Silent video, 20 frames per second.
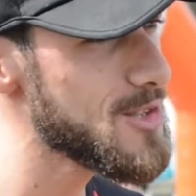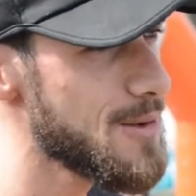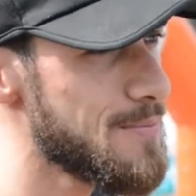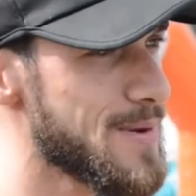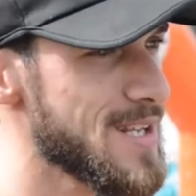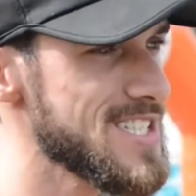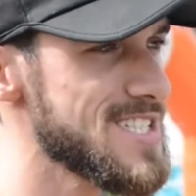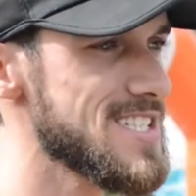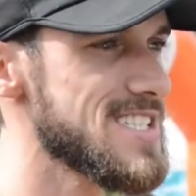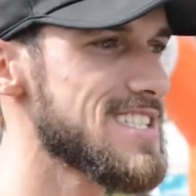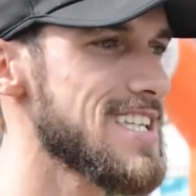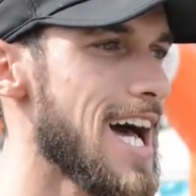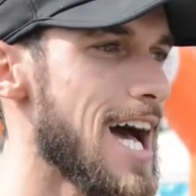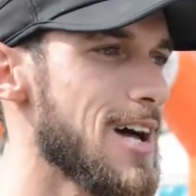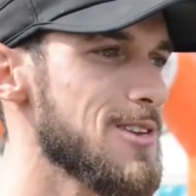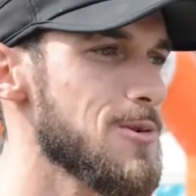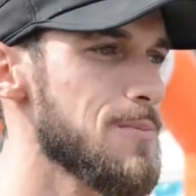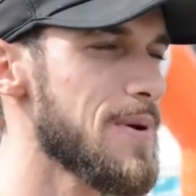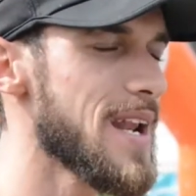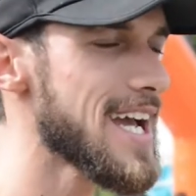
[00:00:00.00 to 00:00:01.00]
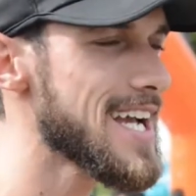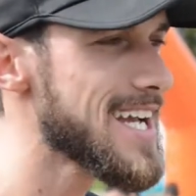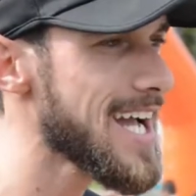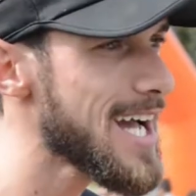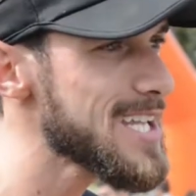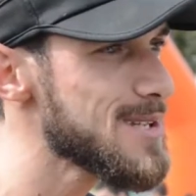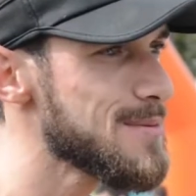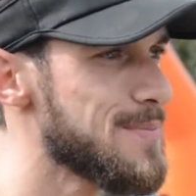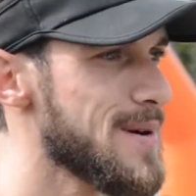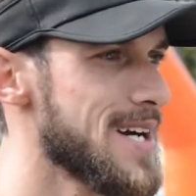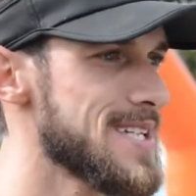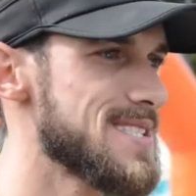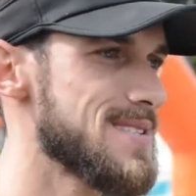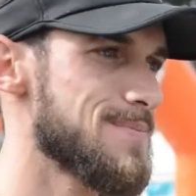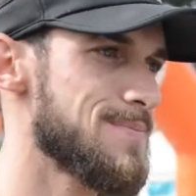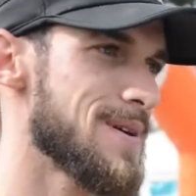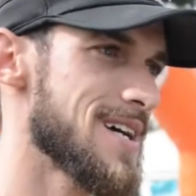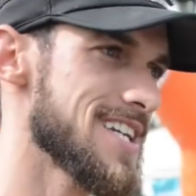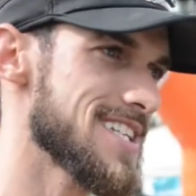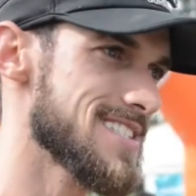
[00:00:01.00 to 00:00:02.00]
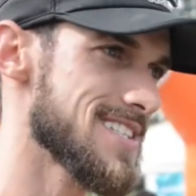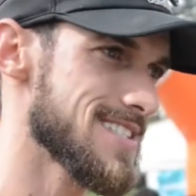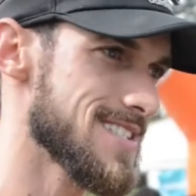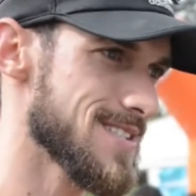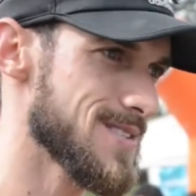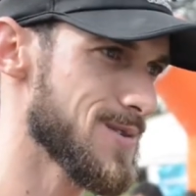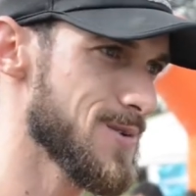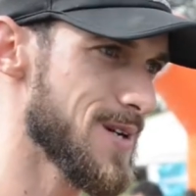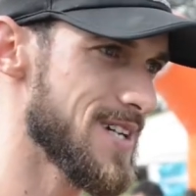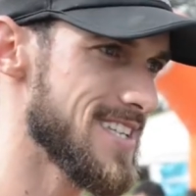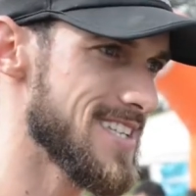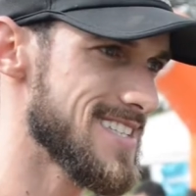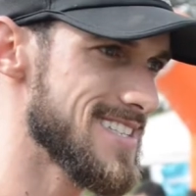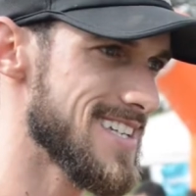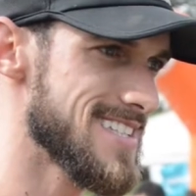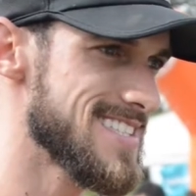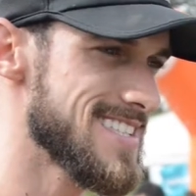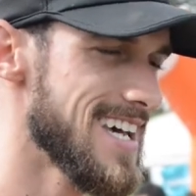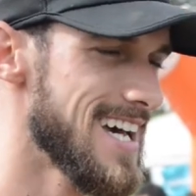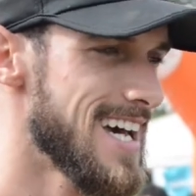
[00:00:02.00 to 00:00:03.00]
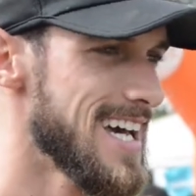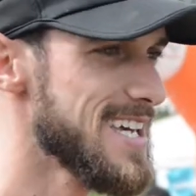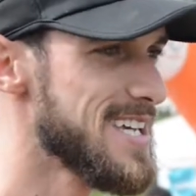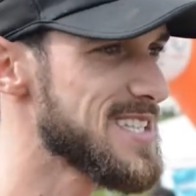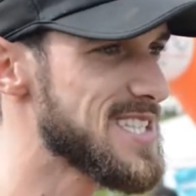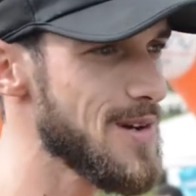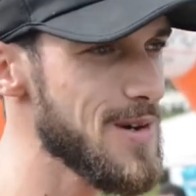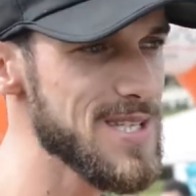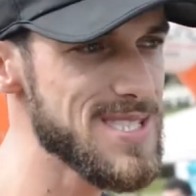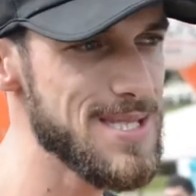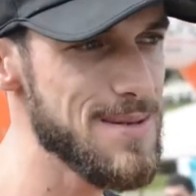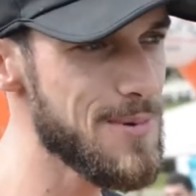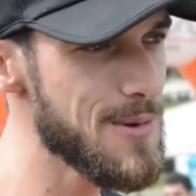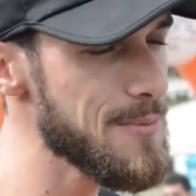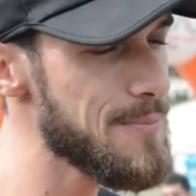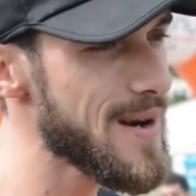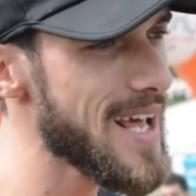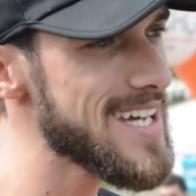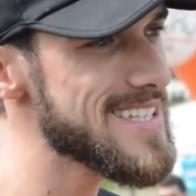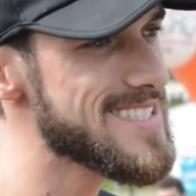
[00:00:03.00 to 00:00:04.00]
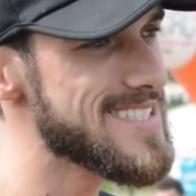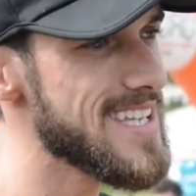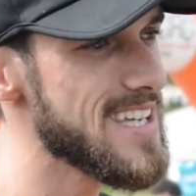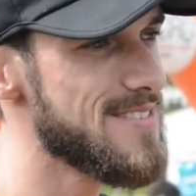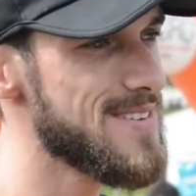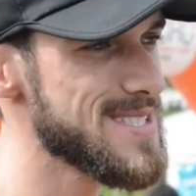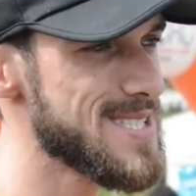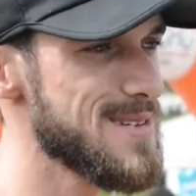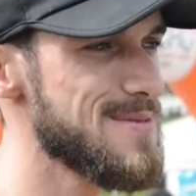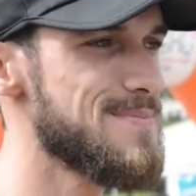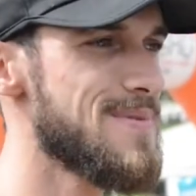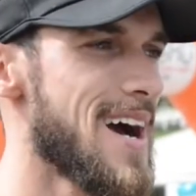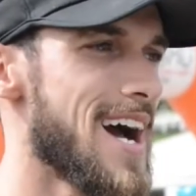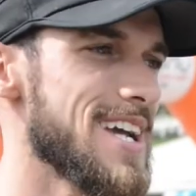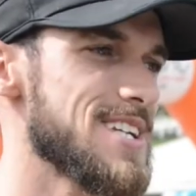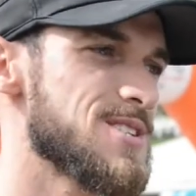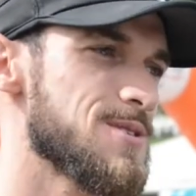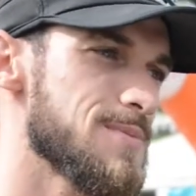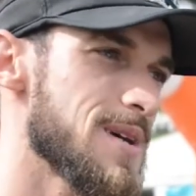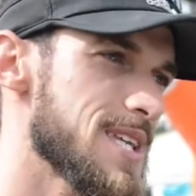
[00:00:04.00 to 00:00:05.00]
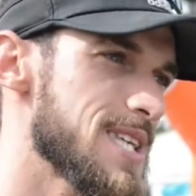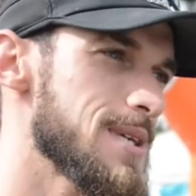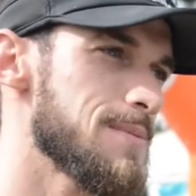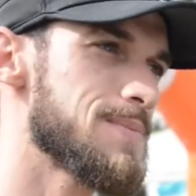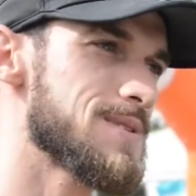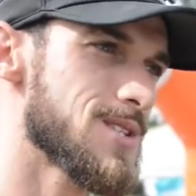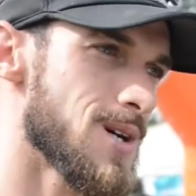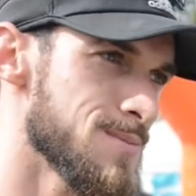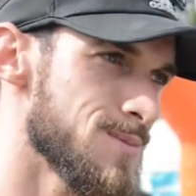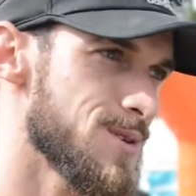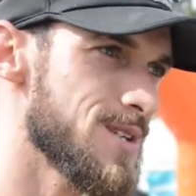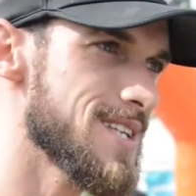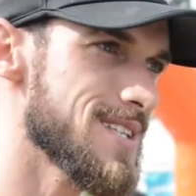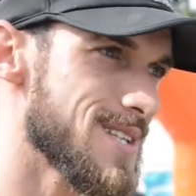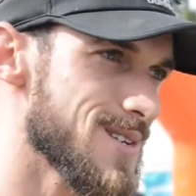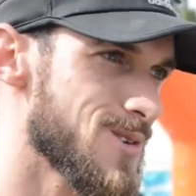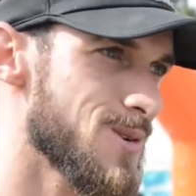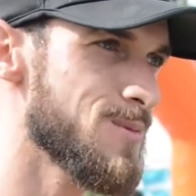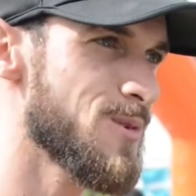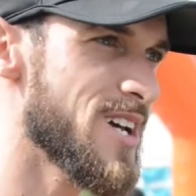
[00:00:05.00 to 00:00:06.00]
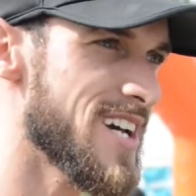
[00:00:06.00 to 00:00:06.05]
e aprendizado para cada participante dessas corridas. Então é sempre um prazer fazer parte de uma equipe tão bonita como